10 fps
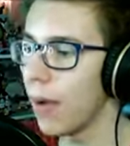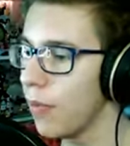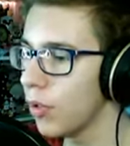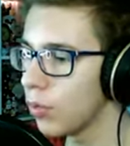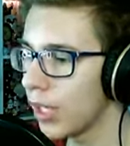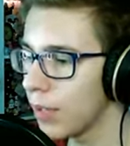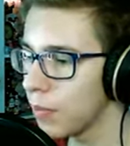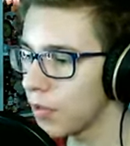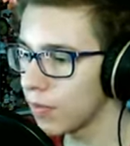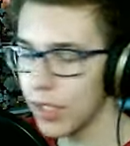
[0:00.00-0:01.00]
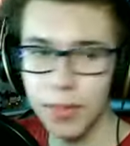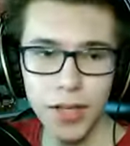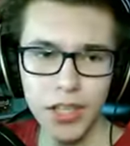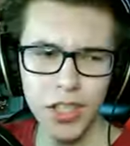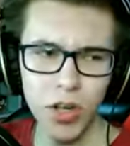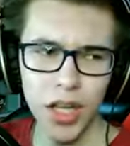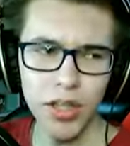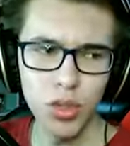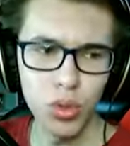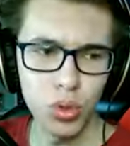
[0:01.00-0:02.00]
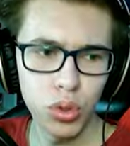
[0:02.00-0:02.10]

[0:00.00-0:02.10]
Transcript: my udajemy się w takim razie, kochani, już